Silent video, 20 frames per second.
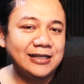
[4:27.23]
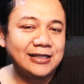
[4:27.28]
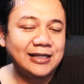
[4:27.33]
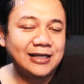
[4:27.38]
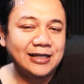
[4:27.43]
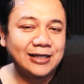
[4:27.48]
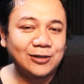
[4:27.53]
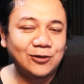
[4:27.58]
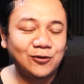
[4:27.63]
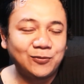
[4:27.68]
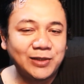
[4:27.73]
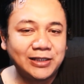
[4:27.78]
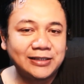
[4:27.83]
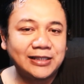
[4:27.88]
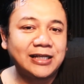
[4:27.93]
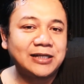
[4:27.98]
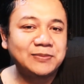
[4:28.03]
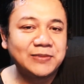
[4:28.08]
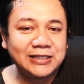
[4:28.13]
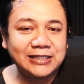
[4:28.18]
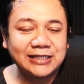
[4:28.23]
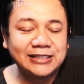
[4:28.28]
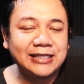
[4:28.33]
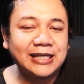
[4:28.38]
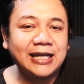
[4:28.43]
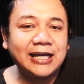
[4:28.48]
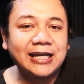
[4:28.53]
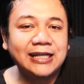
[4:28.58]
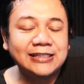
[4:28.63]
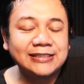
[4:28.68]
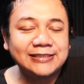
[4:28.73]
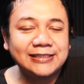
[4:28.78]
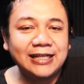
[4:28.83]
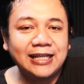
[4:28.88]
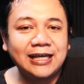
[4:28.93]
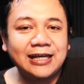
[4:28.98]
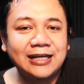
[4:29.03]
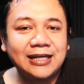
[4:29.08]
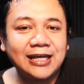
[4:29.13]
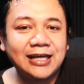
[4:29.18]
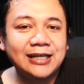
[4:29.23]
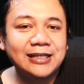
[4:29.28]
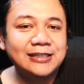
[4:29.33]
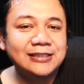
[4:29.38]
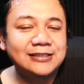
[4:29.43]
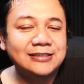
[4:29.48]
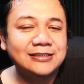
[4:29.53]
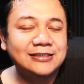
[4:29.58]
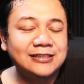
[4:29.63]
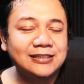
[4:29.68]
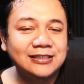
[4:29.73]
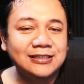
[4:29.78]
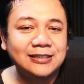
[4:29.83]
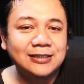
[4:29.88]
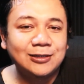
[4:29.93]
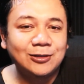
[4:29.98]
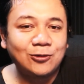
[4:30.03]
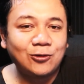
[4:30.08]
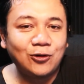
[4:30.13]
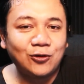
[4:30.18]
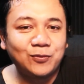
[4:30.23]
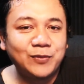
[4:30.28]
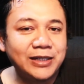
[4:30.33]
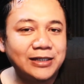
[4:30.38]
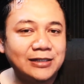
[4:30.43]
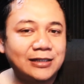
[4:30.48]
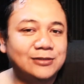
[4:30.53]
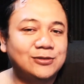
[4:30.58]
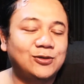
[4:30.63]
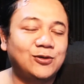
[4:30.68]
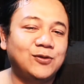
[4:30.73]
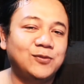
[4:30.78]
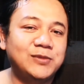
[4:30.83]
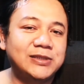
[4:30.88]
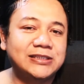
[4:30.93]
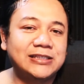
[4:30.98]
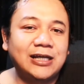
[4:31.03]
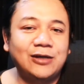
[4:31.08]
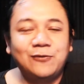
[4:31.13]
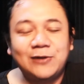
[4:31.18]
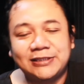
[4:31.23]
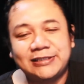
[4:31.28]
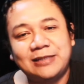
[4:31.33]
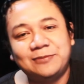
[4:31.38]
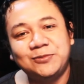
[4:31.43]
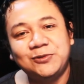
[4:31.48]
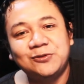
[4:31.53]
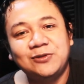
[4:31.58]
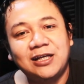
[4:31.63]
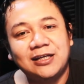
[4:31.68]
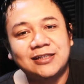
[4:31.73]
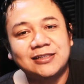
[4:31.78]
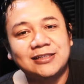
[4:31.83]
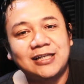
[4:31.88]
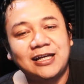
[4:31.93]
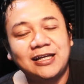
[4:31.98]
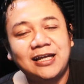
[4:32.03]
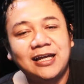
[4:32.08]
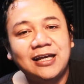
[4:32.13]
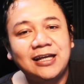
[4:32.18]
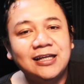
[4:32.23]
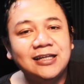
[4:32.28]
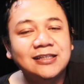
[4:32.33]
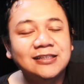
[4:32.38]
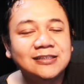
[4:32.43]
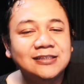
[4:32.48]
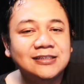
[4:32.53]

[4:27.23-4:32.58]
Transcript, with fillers: ada komentar, pertanyaan, silahkan komen atau bisa WhatsApp juga ke saya.